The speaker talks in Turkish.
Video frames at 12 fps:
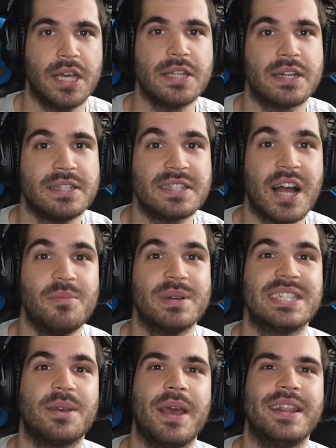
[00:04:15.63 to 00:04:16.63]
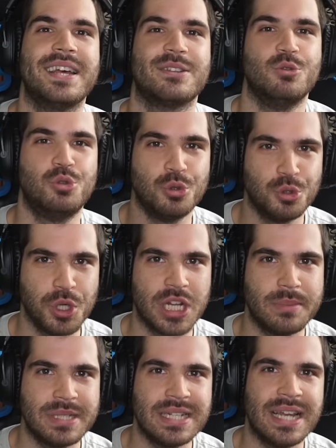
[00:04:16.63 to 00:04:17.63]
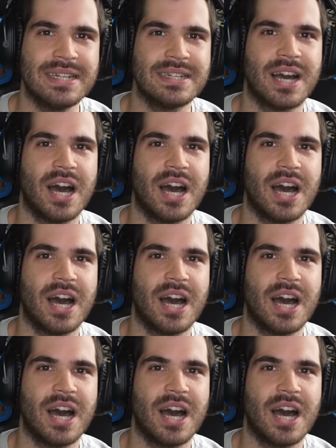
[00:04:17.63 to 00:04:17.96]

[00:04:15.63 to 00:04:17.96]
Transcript: Ya da risk almak istemeyenler üçüncüyü alabilirler.